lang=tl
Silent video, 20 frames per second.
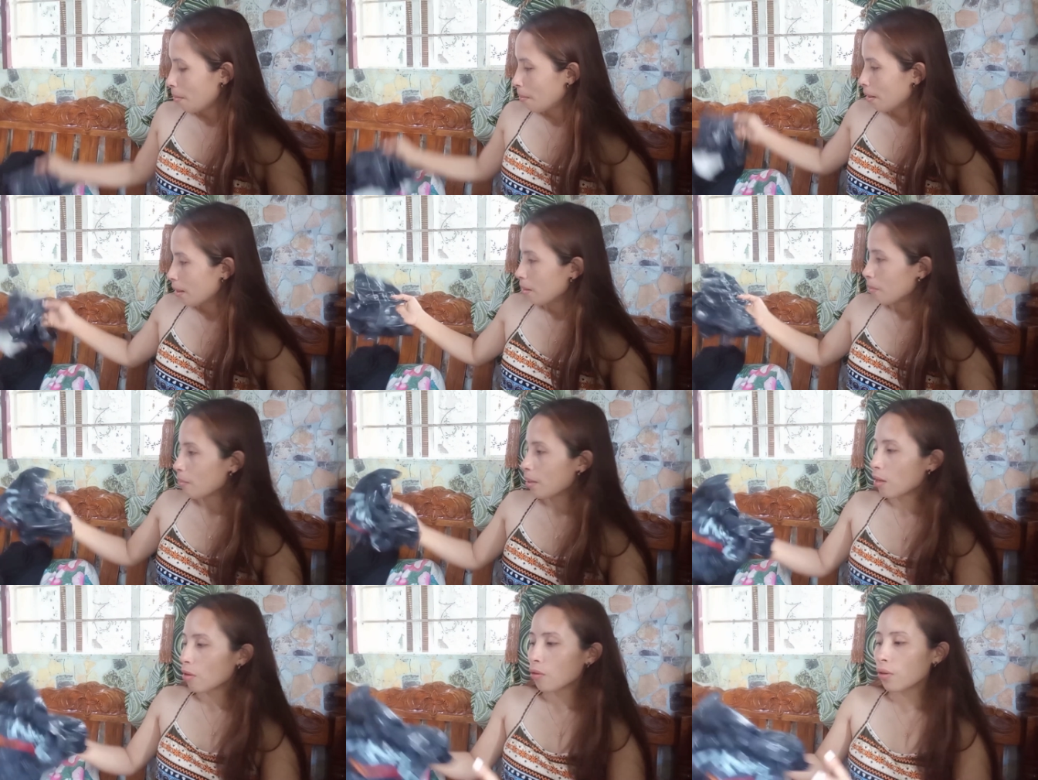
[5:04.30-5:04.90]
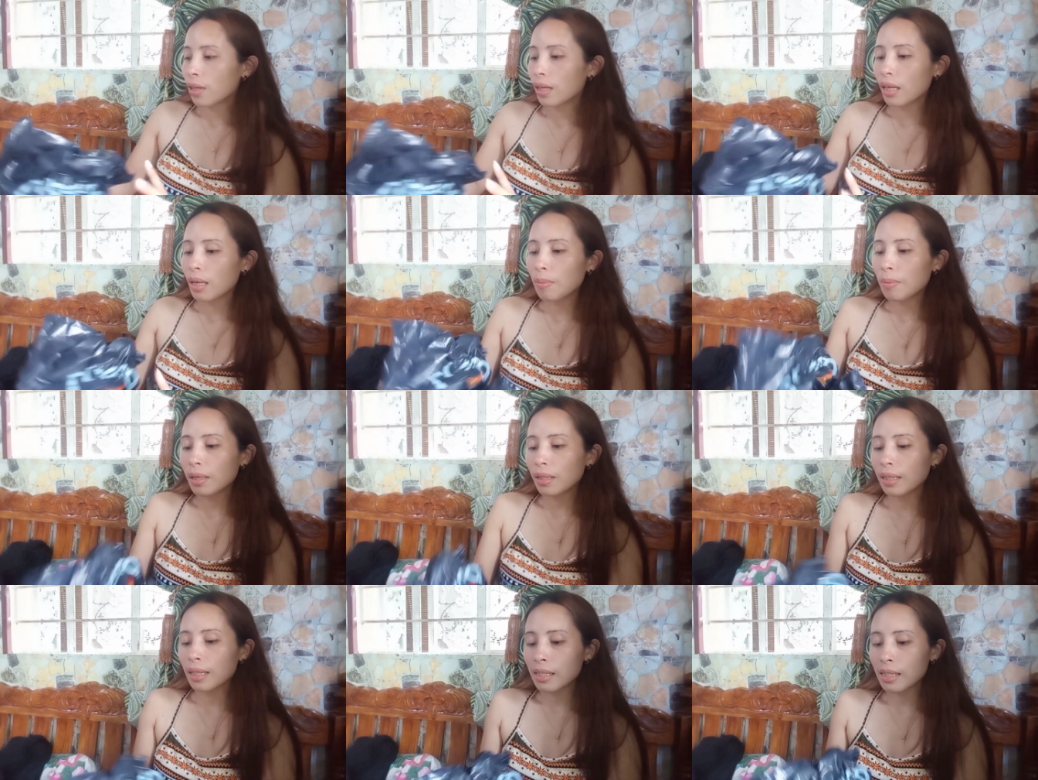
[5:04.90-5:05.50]
meron din
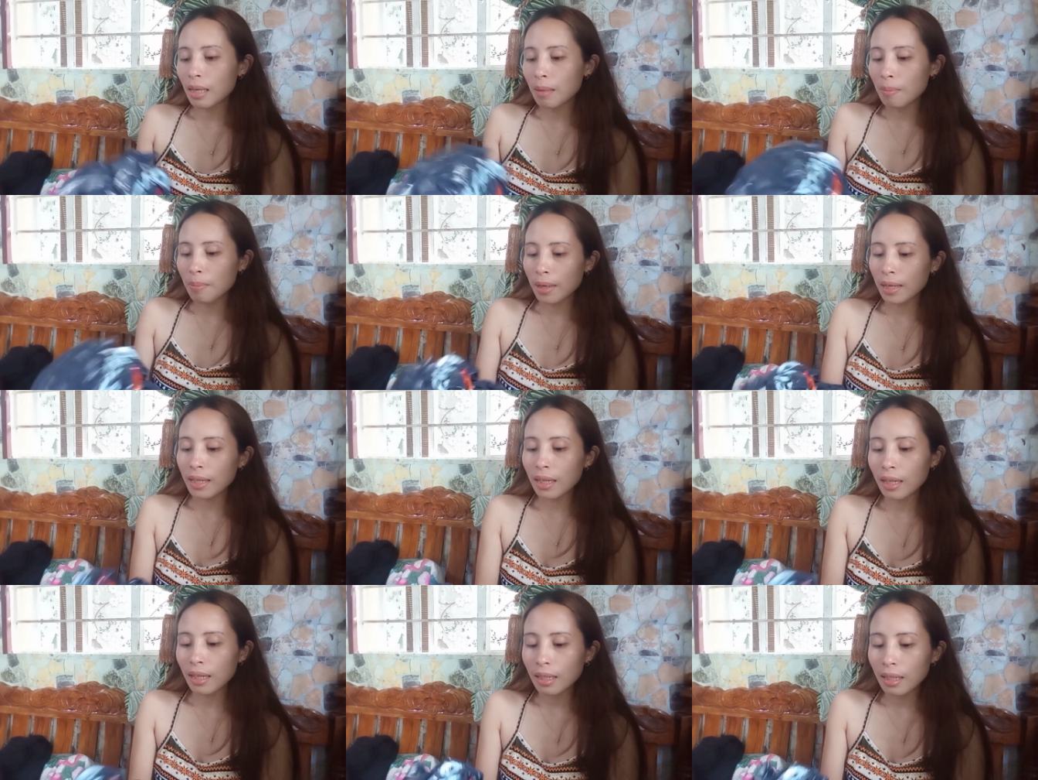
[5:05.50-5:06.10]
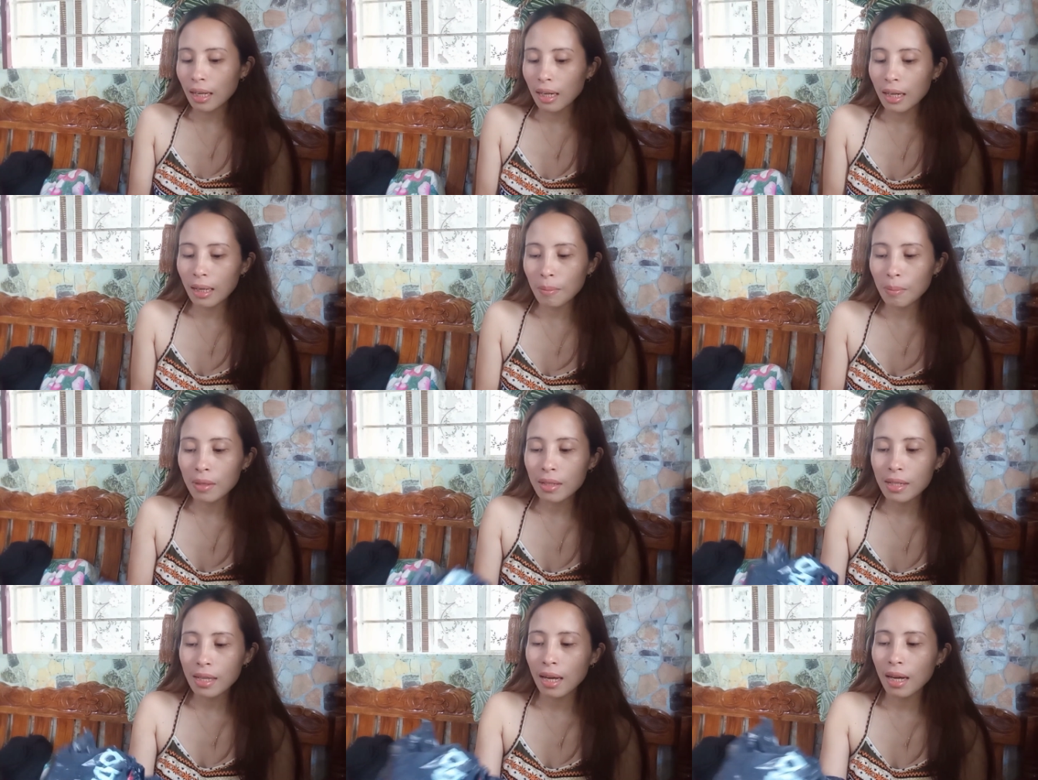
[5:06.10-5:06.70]
naman kasabay na
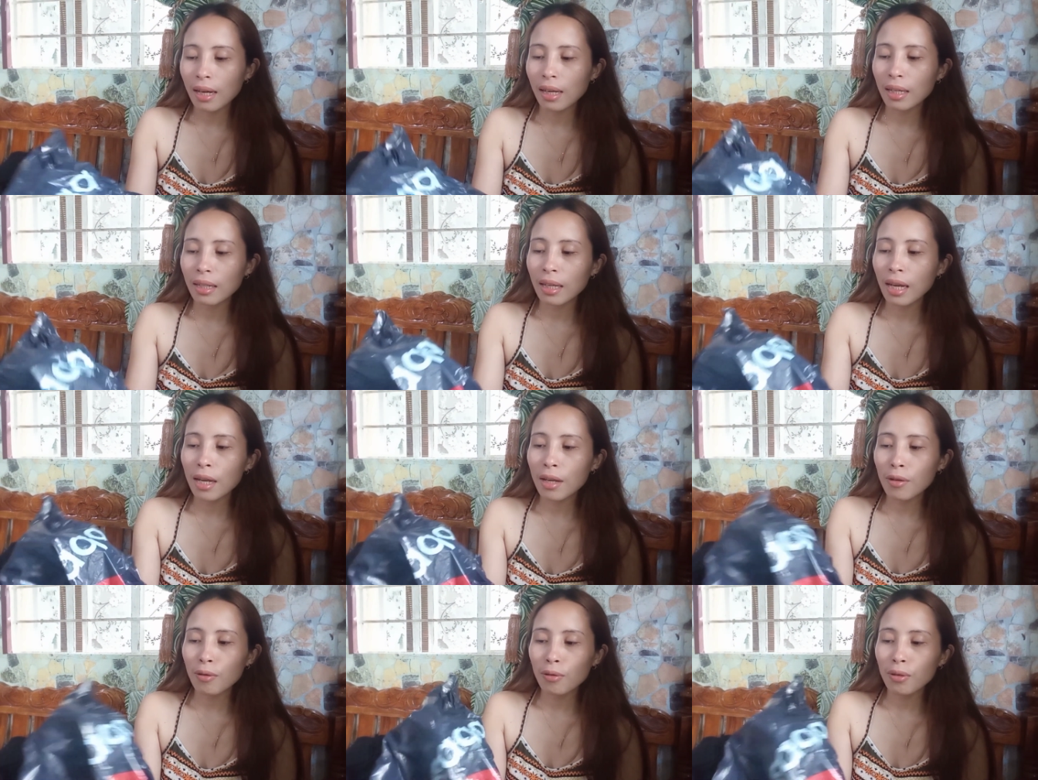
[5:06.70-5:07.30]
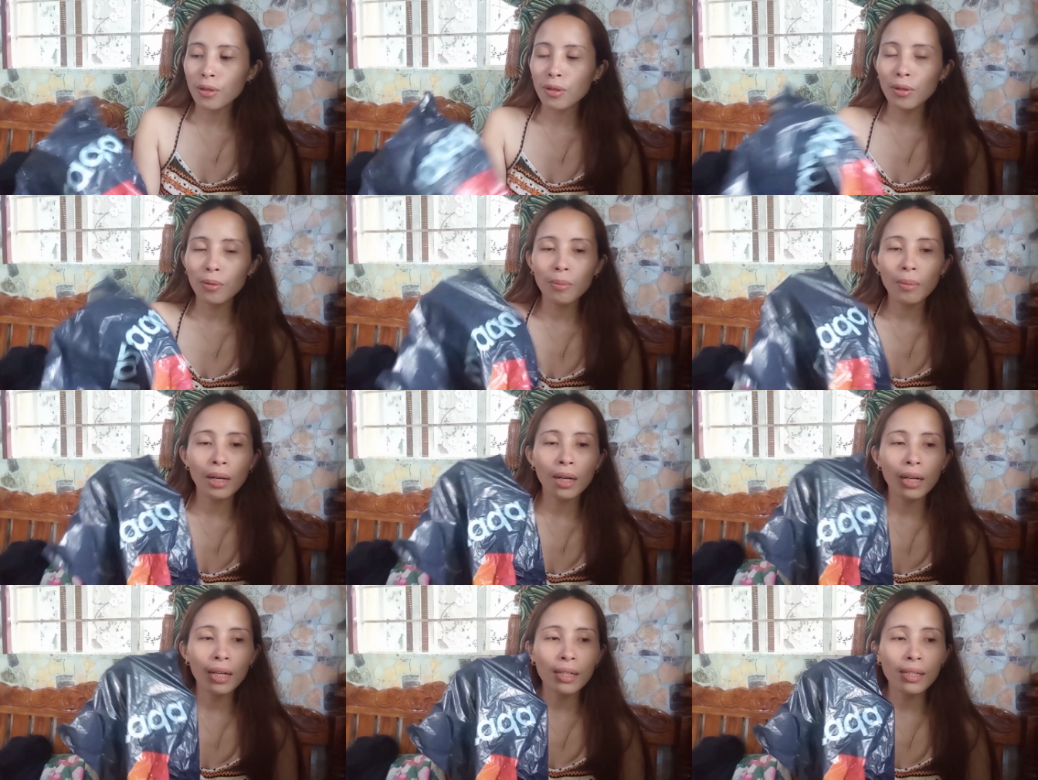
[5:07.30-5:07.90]
deliver sa akin ngayon yung
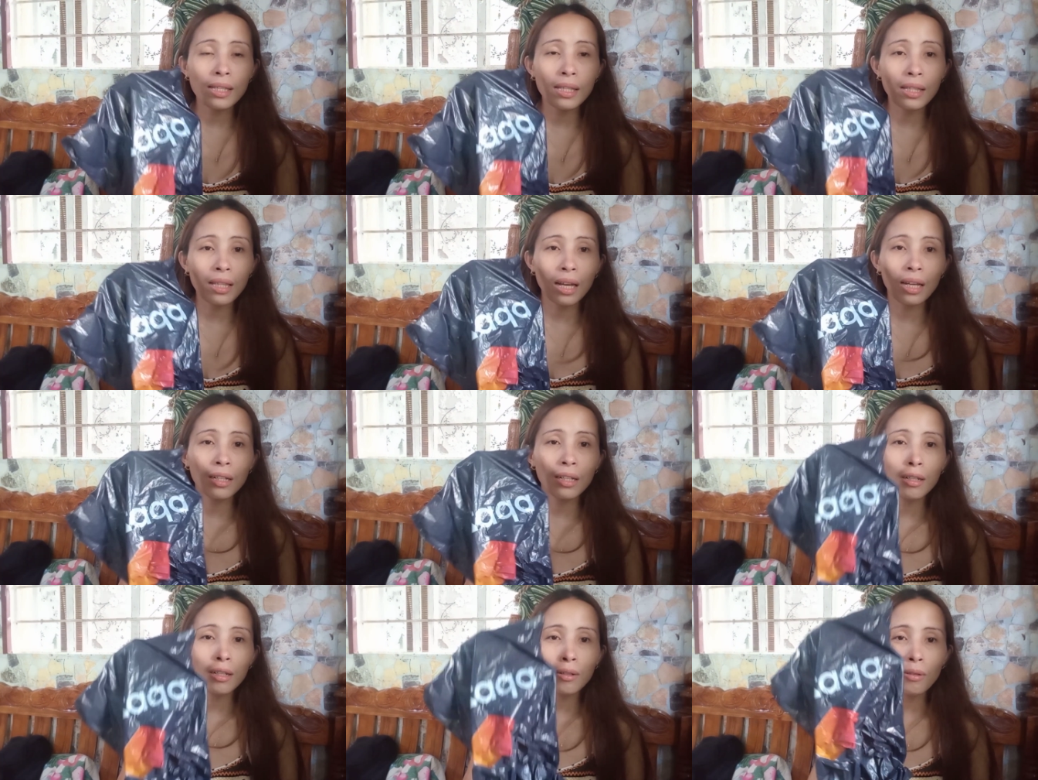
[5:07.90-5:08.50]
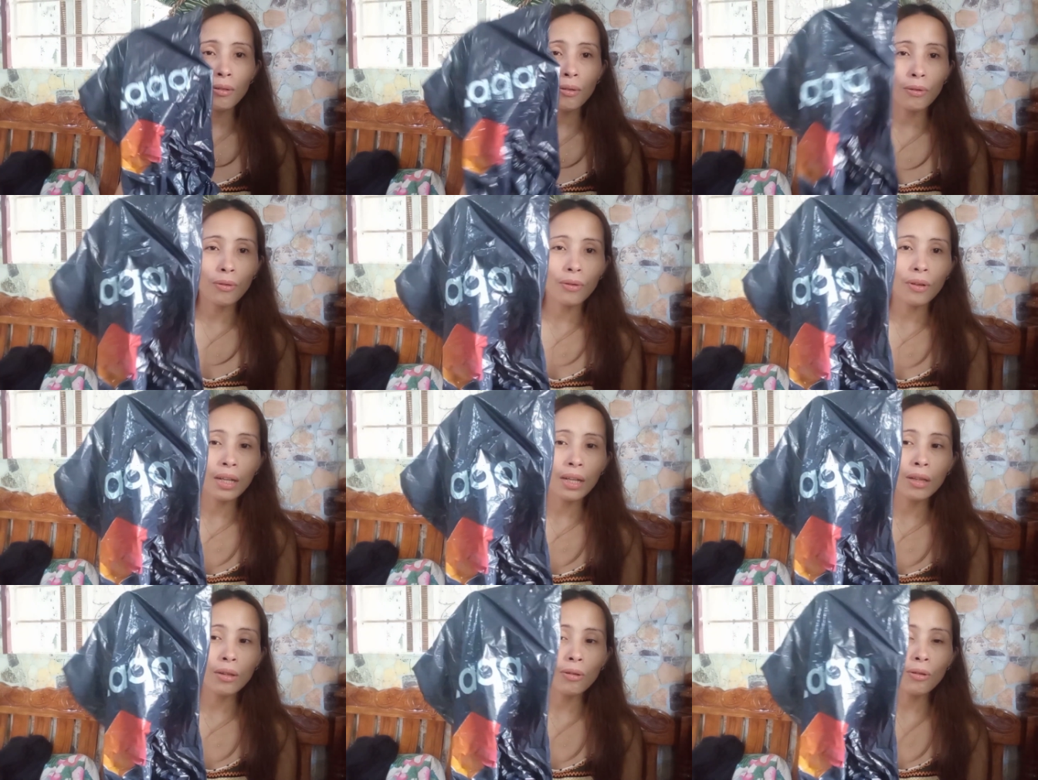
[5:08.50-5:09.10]
mga stand ko.
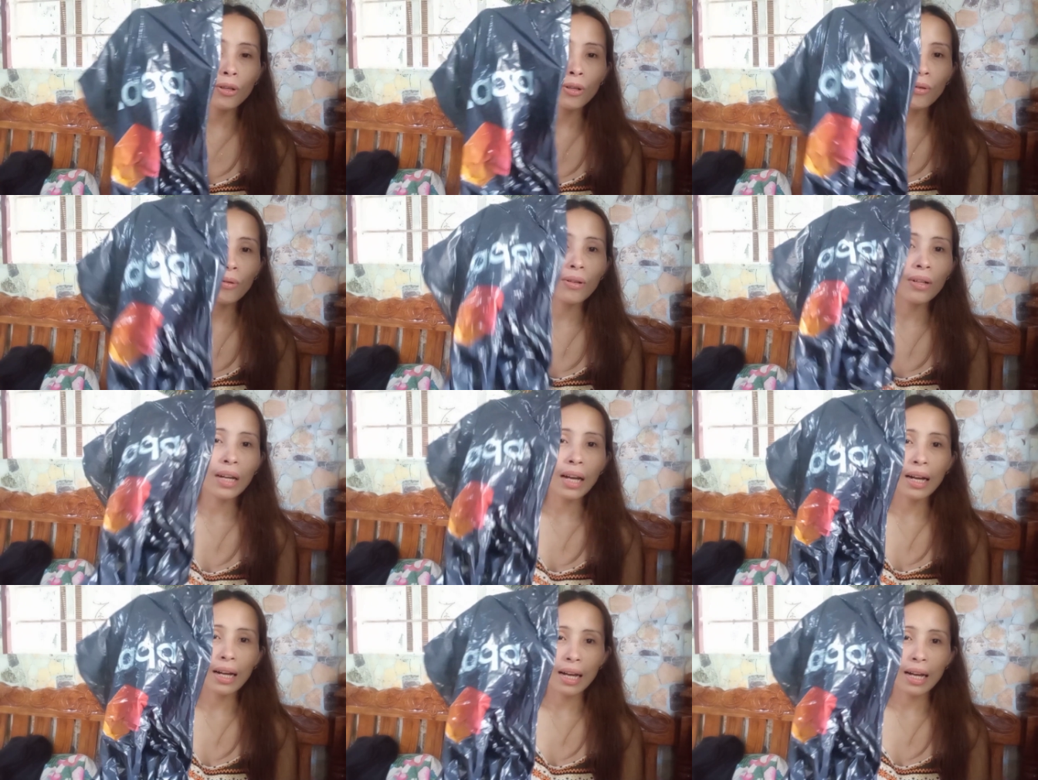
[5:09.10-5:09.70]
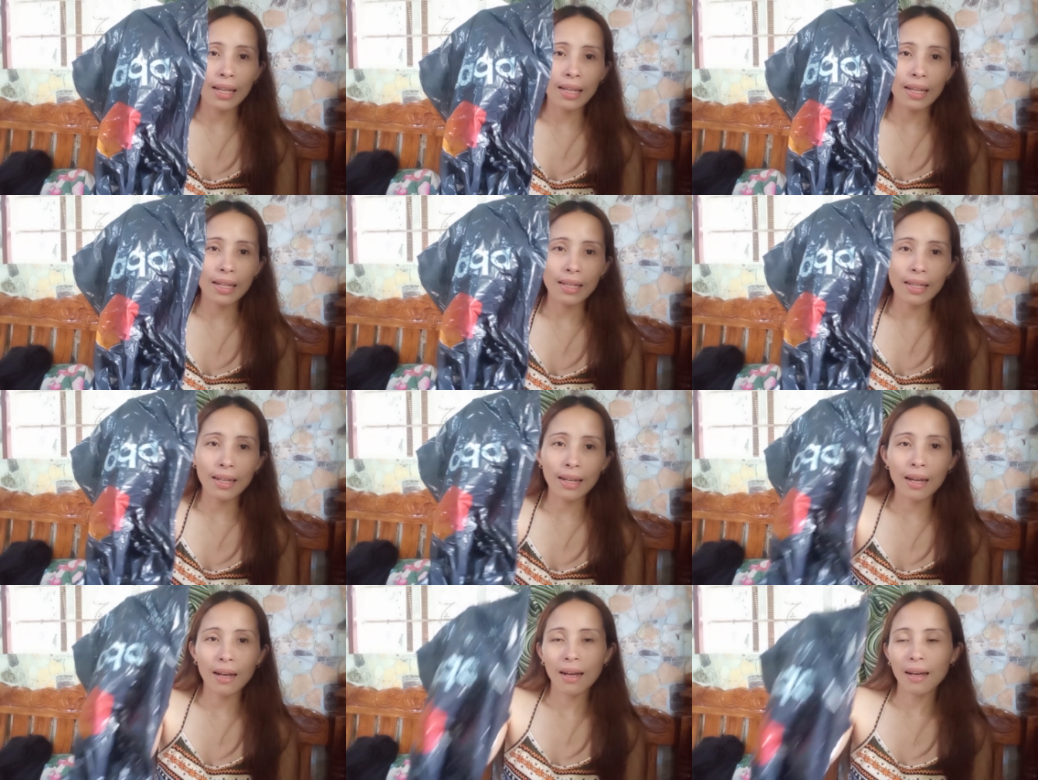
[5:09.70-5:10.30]
Ito yung lagayan
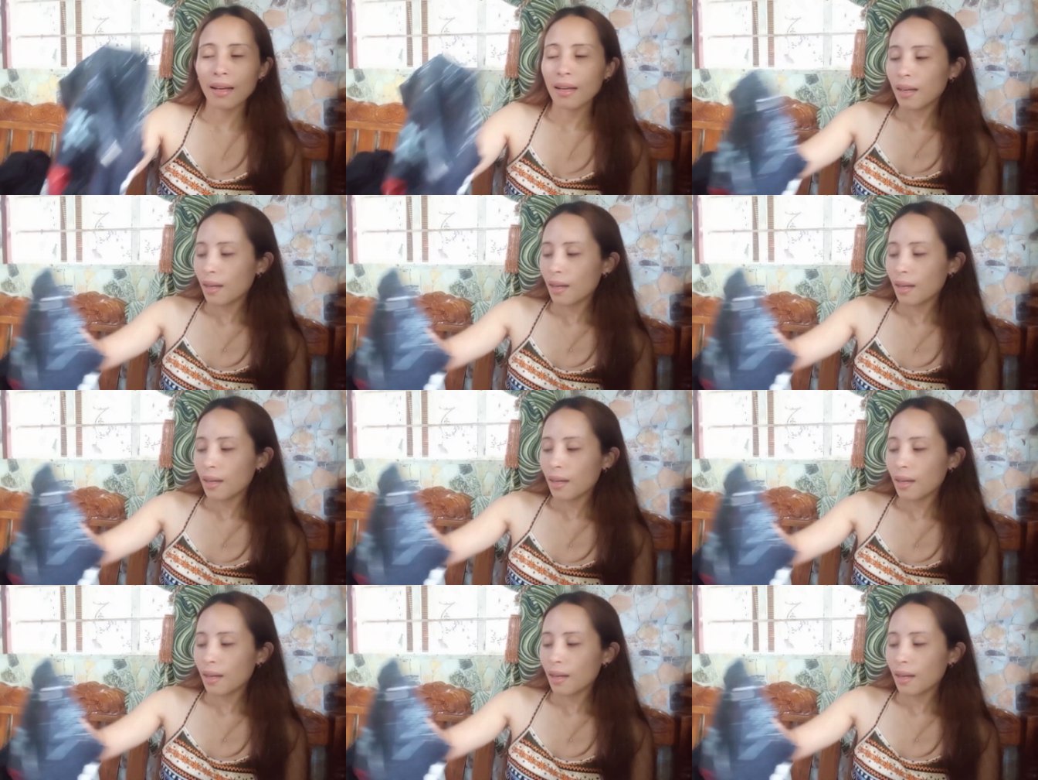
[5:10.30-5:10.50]
niya.